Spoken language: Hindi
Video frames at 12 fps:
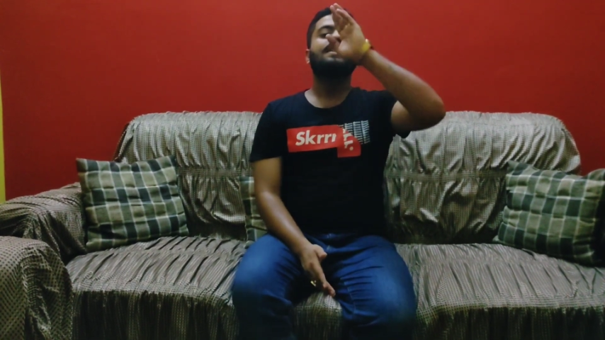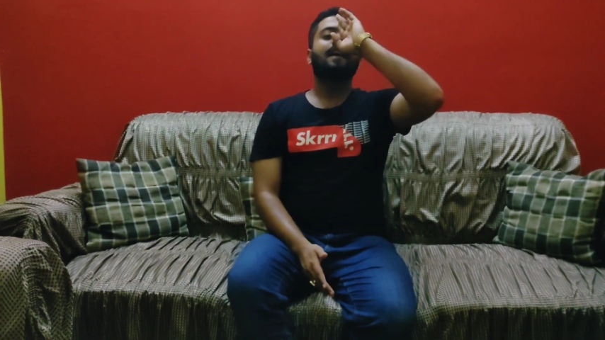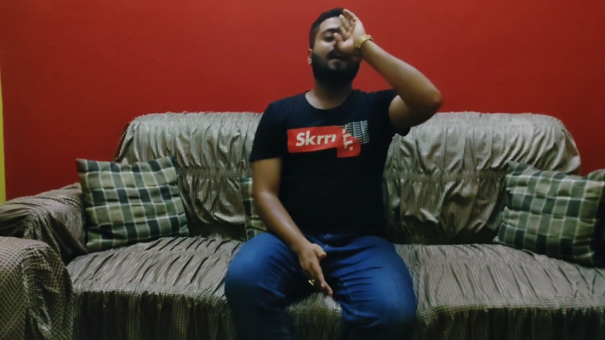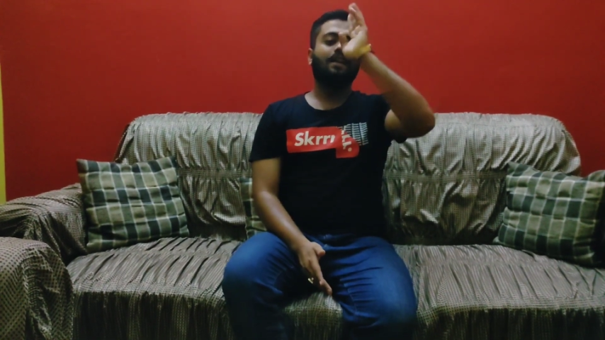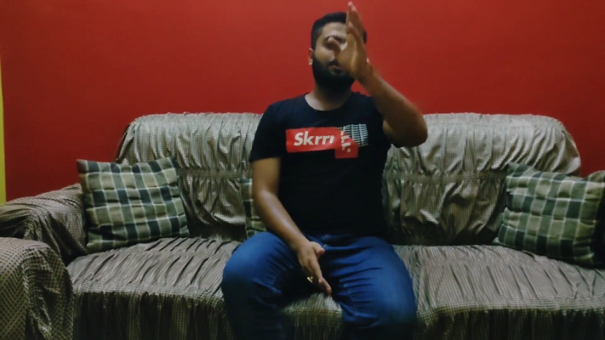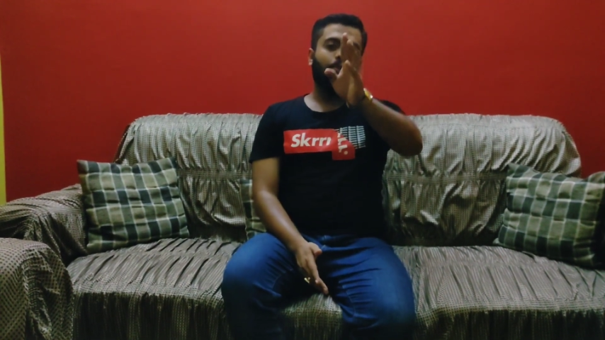
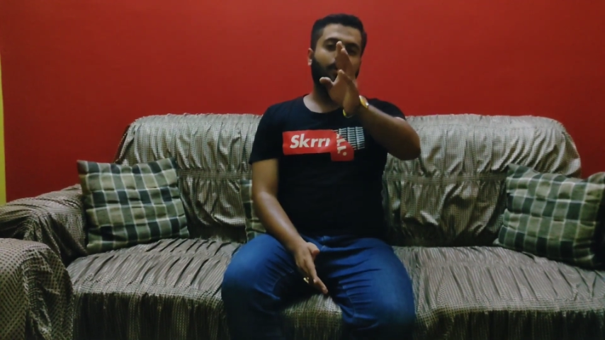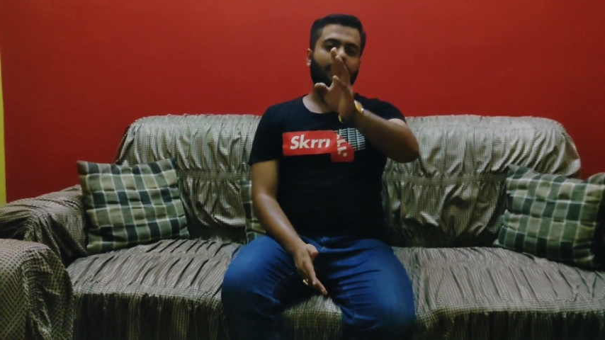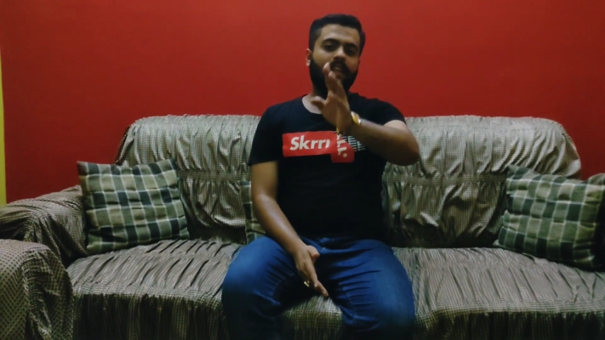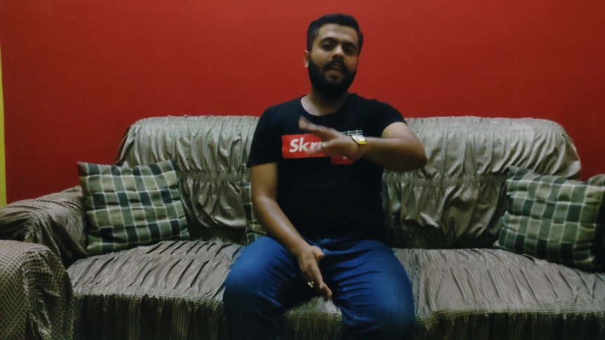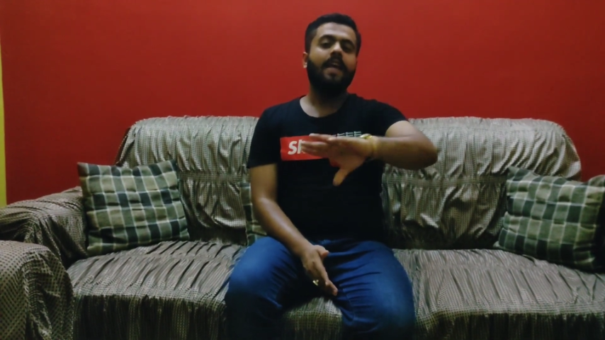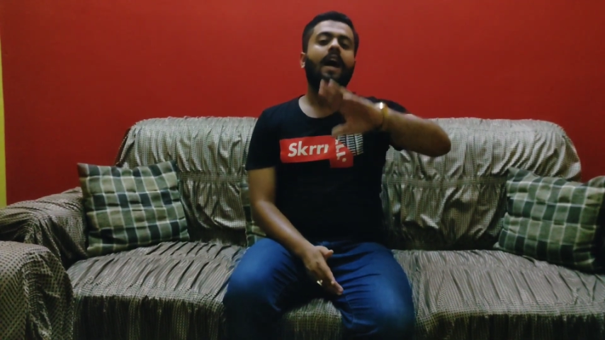चले शुरू
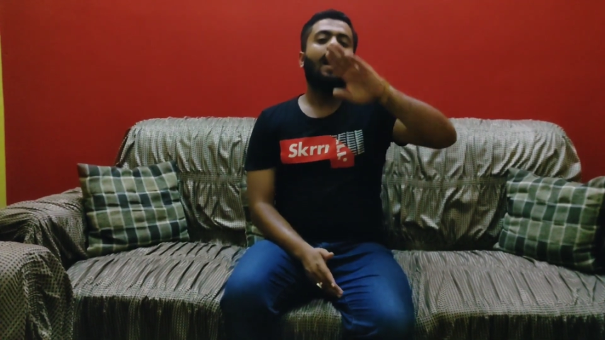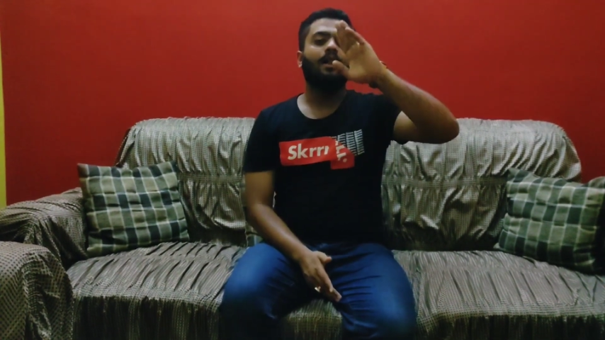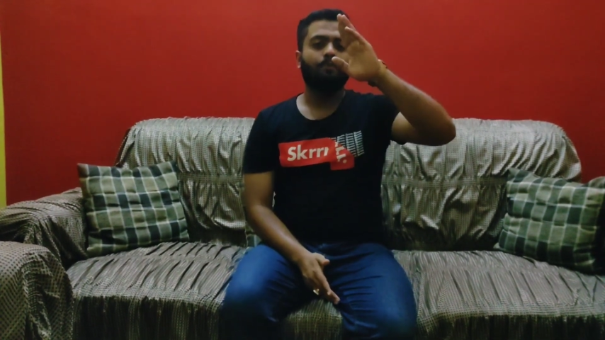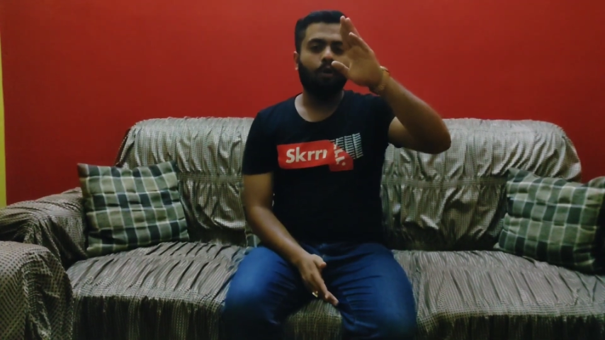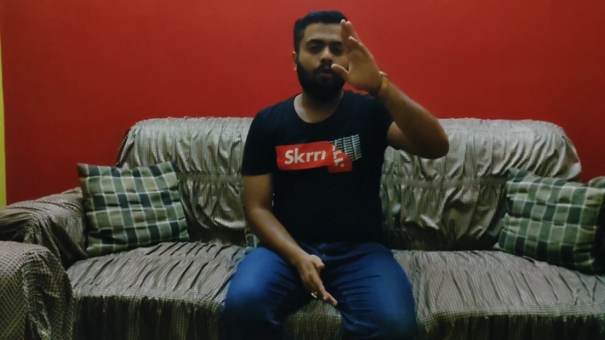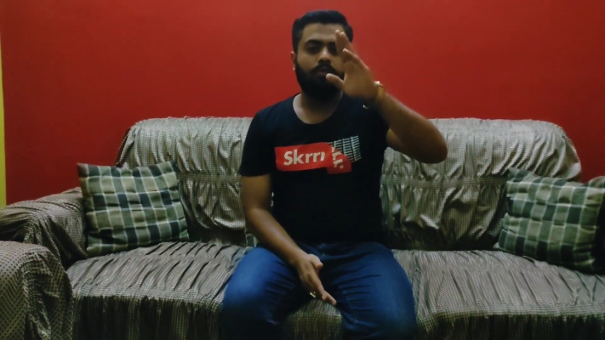करते हैं
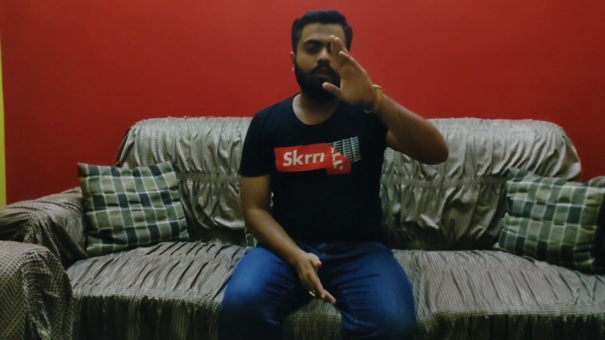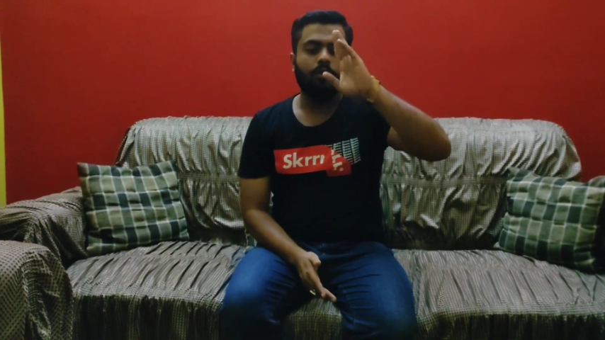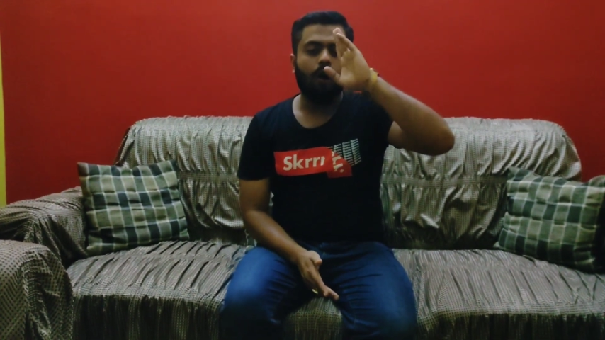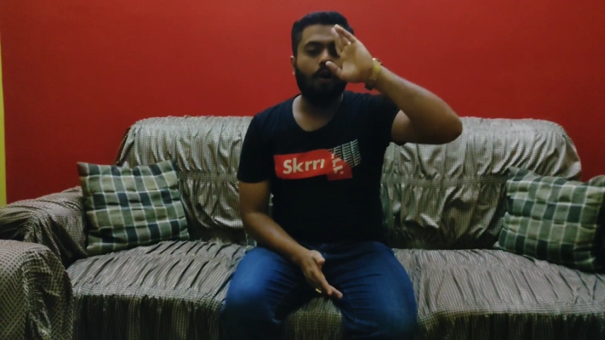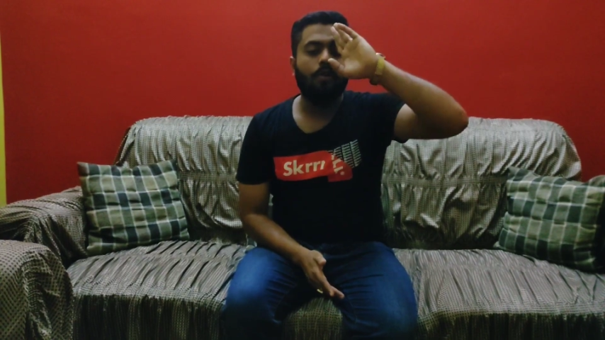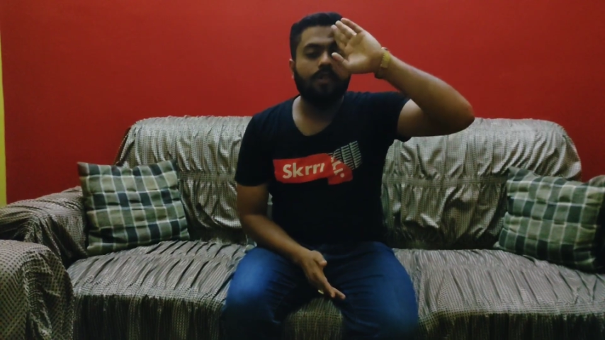अनबॉक्सिंग
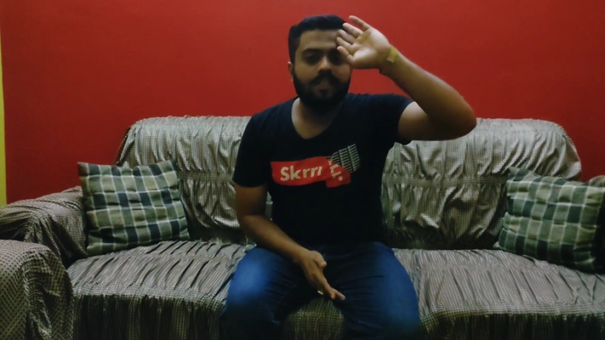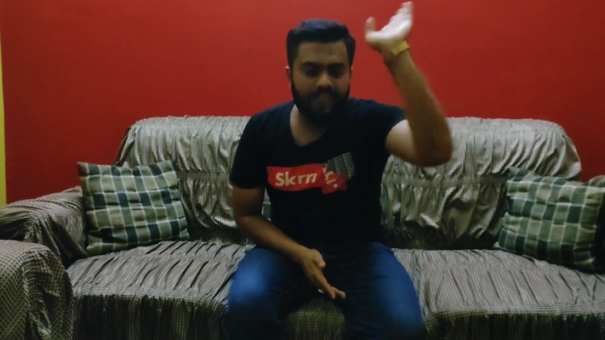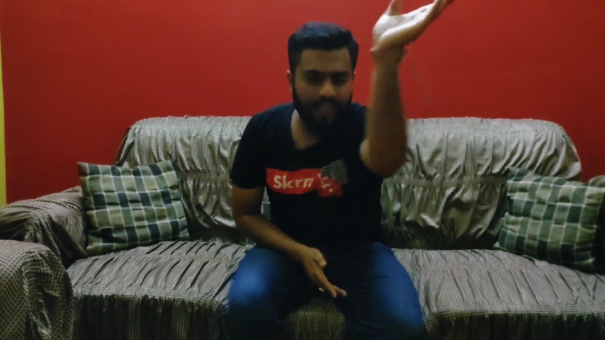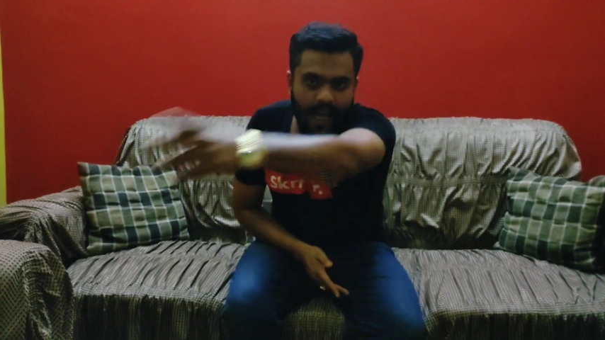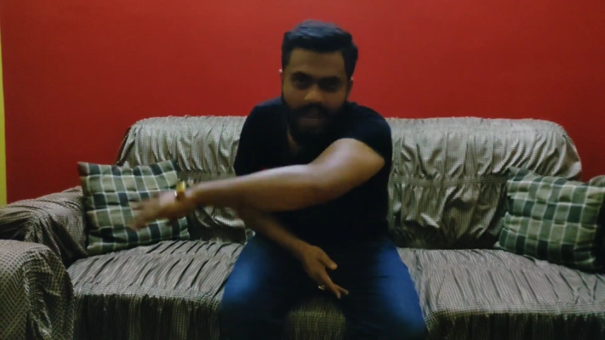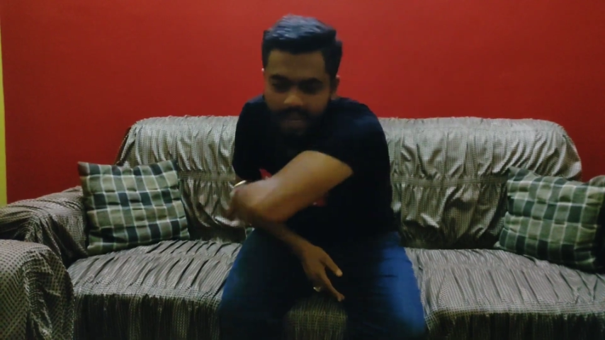तो आओ
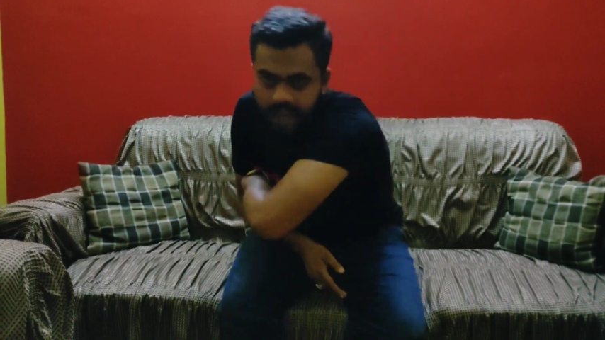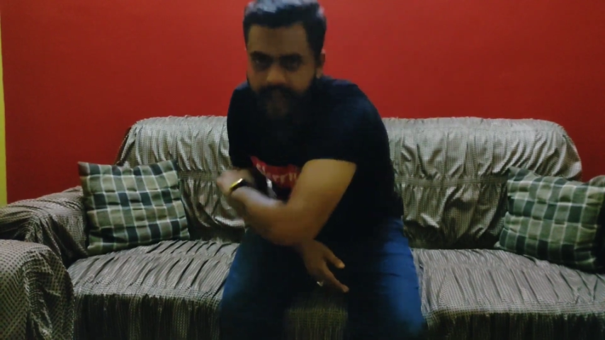चले